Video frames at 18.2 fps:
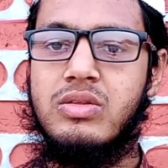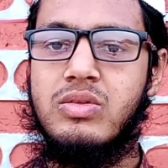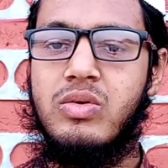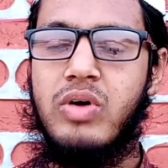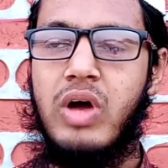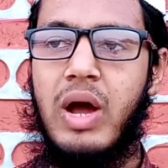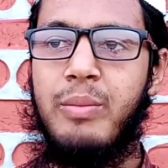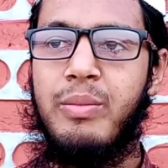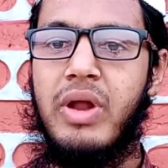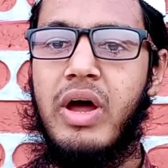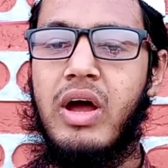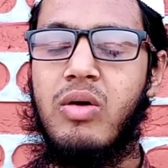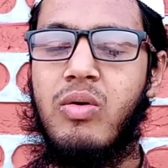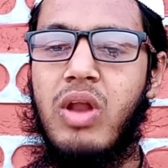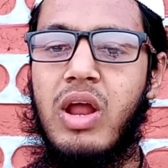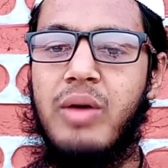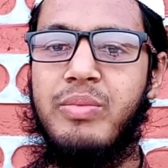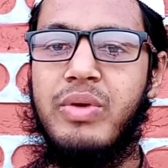তো আমরা
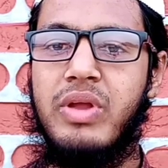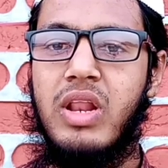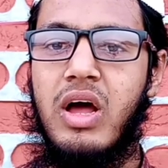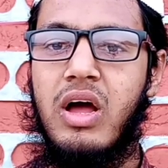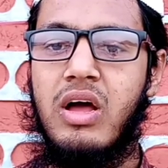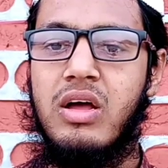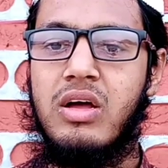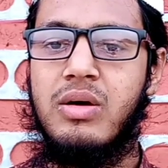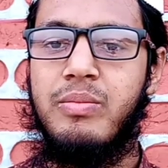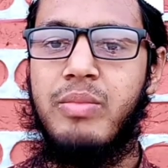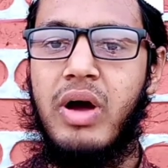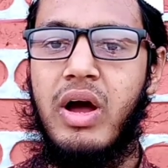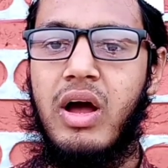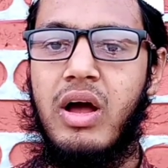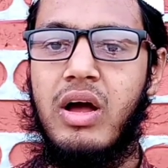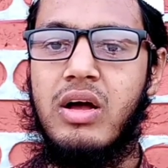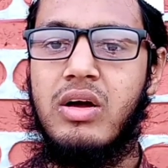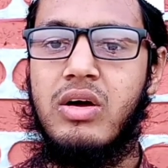গলাফিলা বা
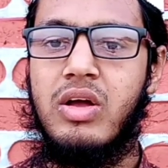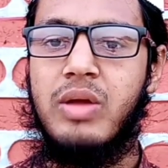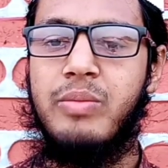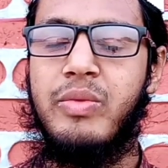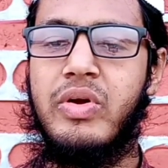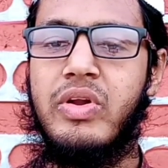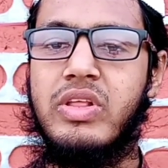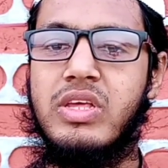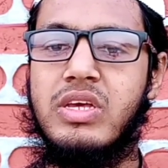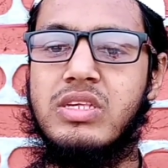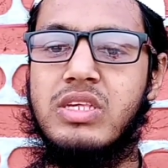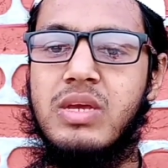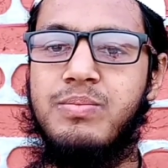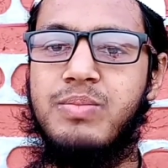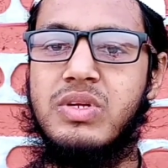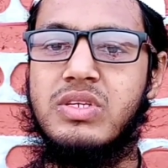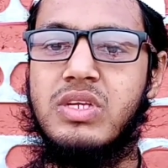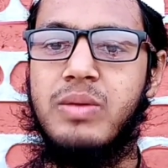হিমোরোজিক
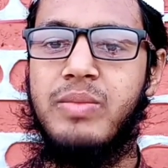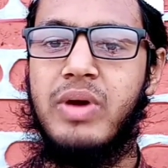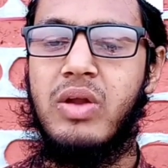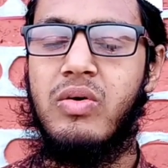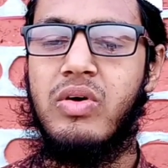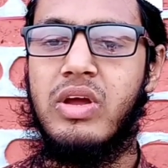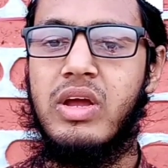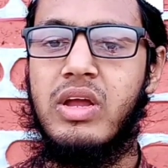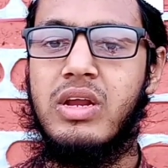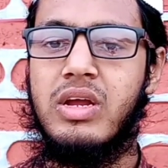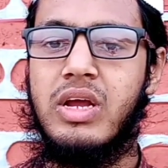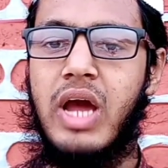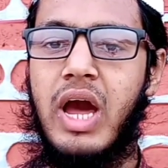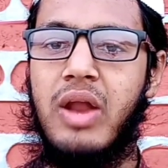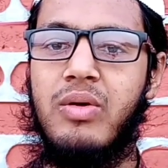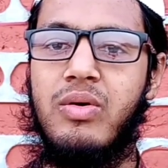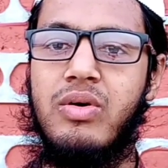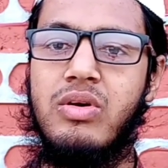সিপ্টোসেমিয়া রোগের
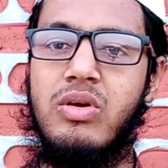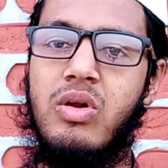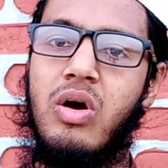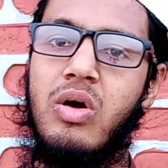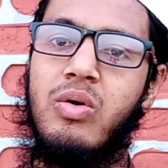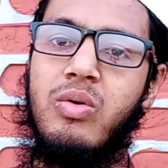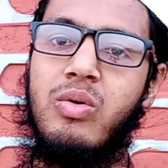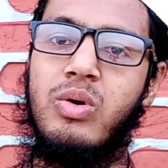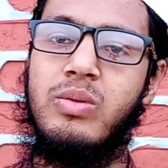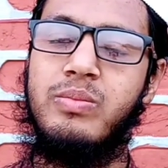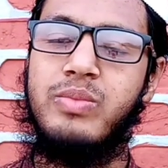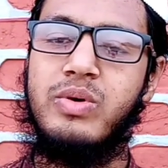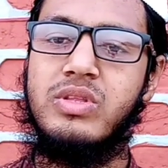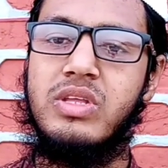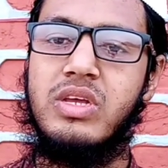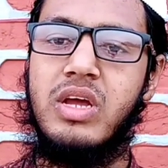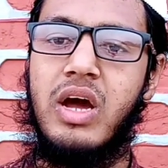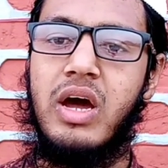কারণ লক্ষণ
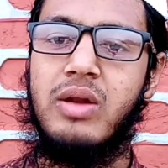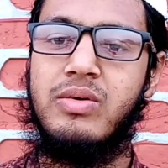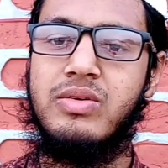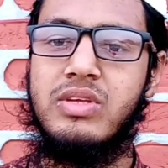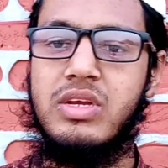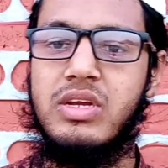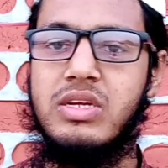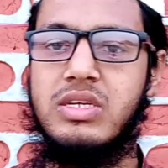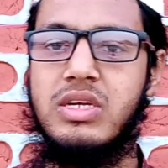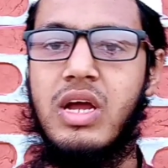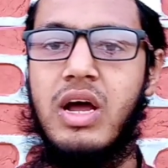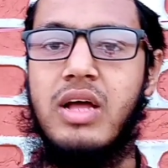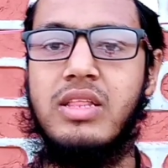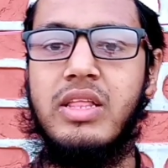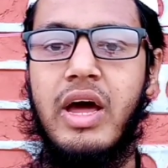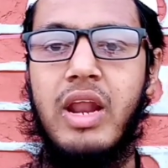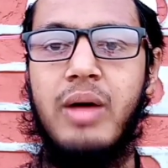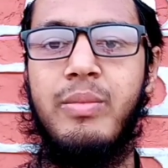প্রতিকার ও চিকিৎসা
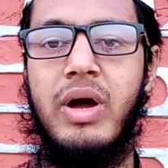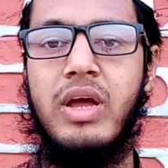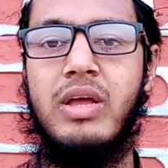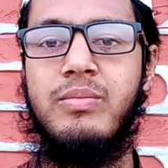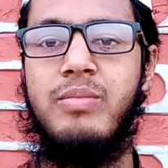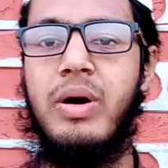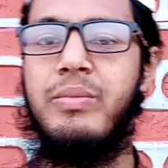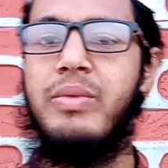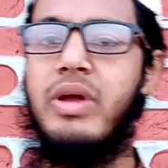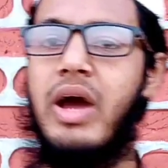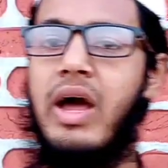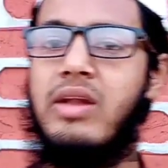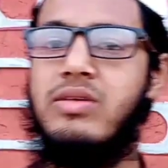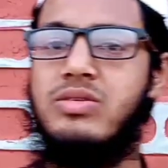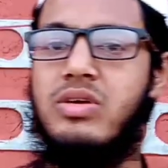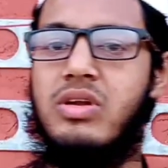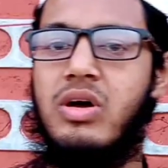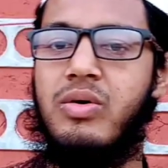ধারাবাহিকভাবে
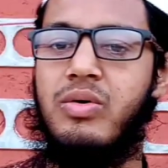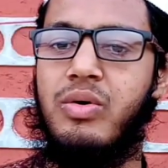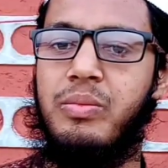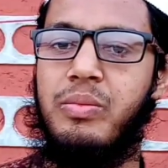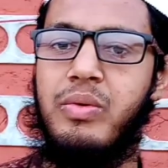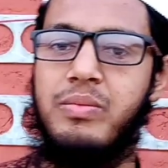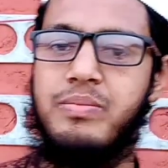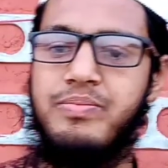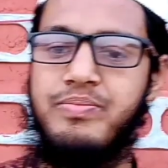আলোচনা করব